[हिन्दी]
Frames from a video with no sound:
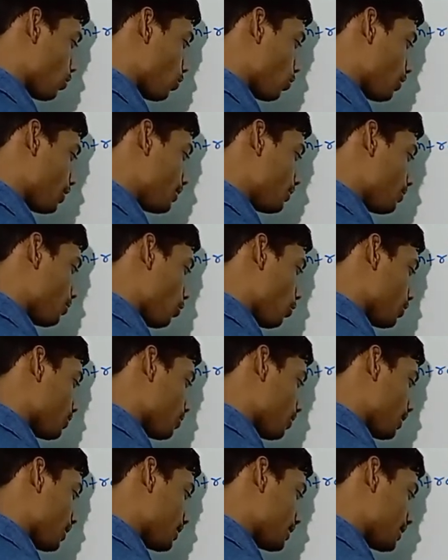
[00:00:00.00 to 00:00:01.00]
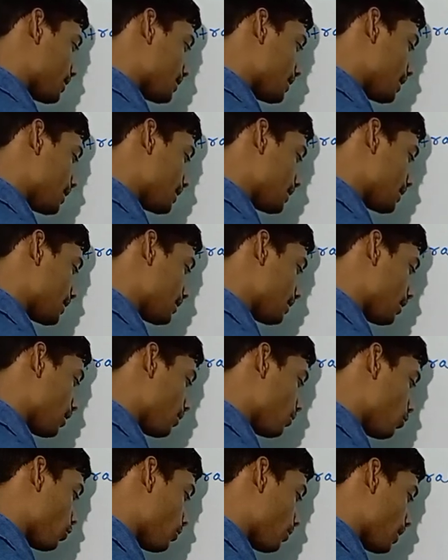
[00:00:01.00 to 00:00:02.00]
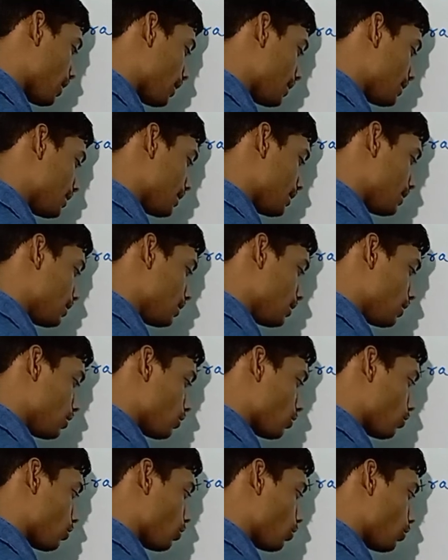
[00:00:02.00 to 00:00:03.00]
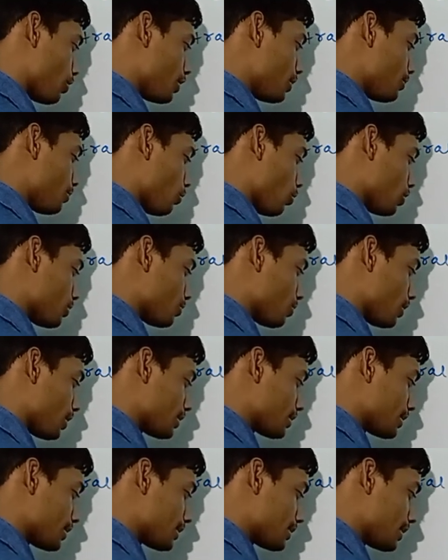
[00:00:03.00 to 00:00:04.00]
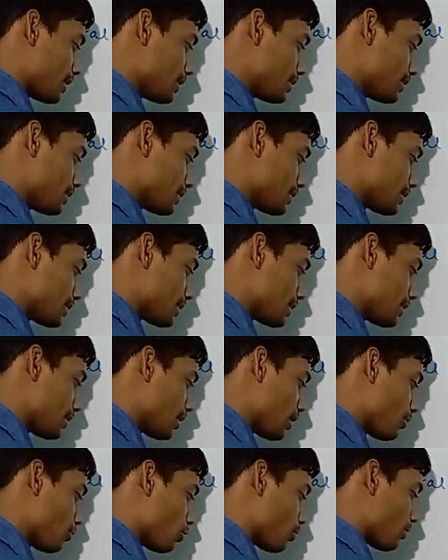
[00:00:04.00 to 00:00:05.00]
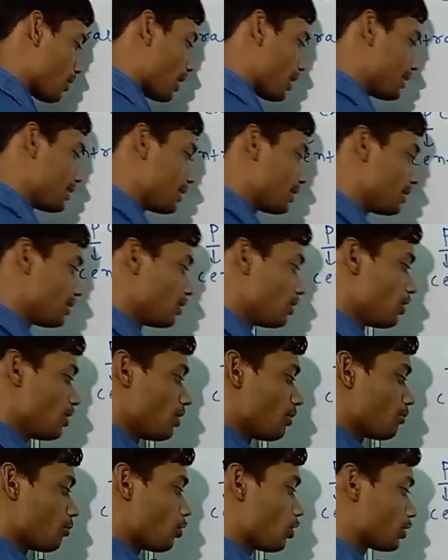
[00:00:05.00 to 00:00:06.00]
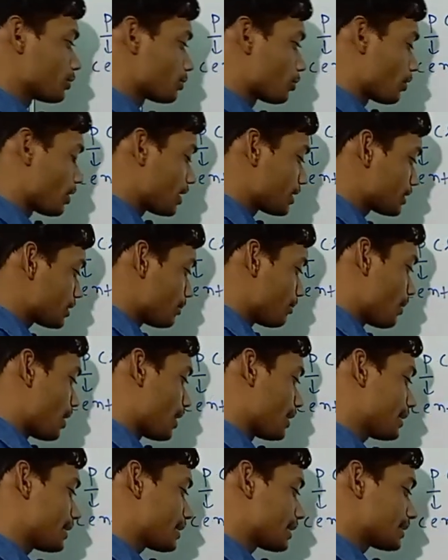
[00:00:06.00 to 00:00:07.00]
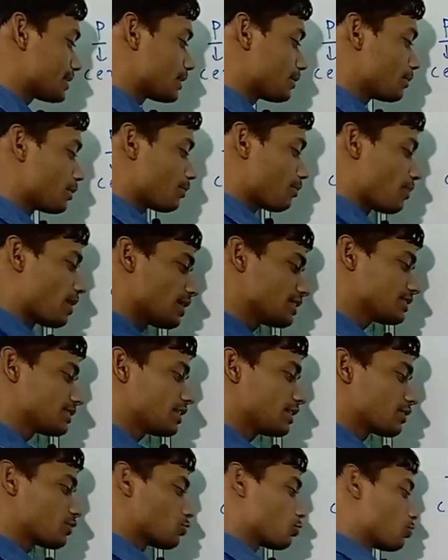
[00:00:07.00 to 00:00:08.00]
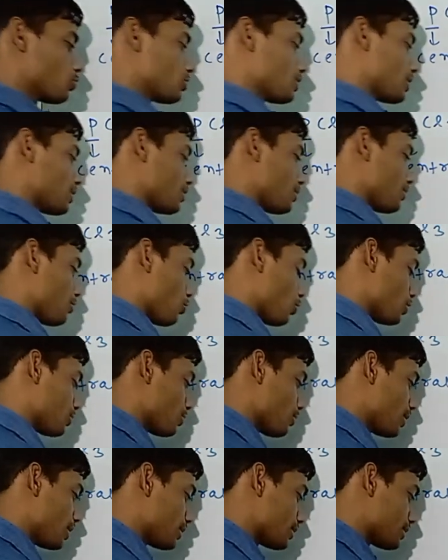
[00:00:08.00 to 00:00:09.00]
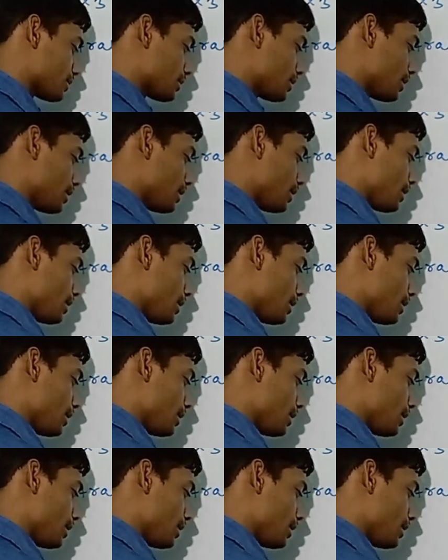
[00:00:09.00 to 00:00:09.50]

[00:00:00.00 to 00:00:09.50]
क्लोरीन फास्फोरस के साथ सिंगल बोन बना लिया क्लोरीन फास्फोरस के साथ सिंगल बोन बना लिया फास्फोरस के बाहरी कक्षा में पांच इलेक्ट्रॉन होता है तो फॉस्फोरस